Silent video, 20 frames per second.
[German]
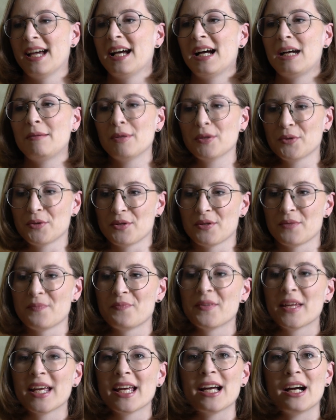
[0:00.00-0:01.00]
Aber gut,
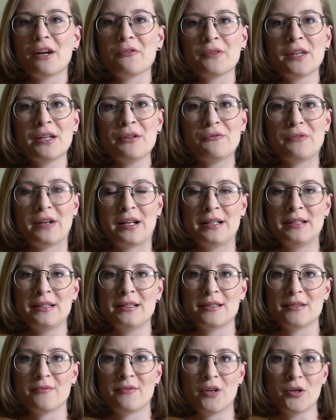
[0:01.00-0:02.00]
auf jeden
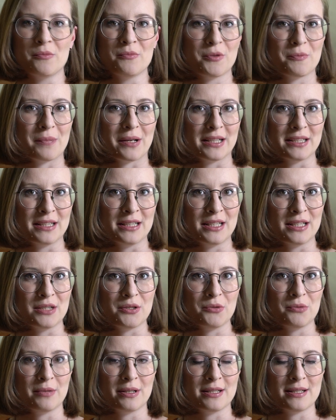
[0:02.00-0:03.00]
Fall, warum spreche
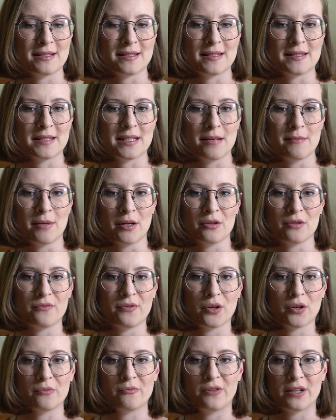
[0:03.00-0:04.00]
ich über dieses Thema und
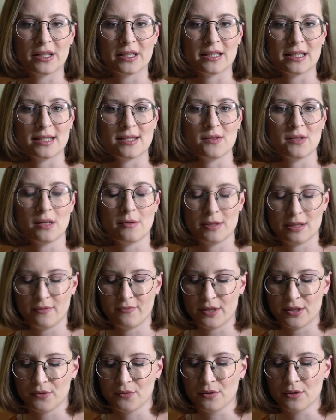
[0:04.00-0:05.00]
warum fange ich jetzt wieder mit dem
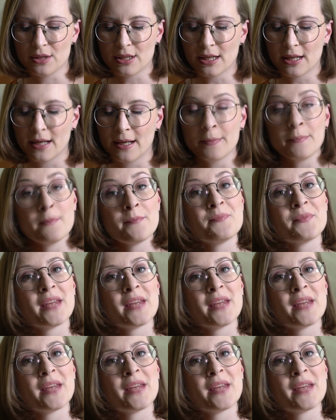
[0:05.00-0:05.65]
Weltjugendtag an?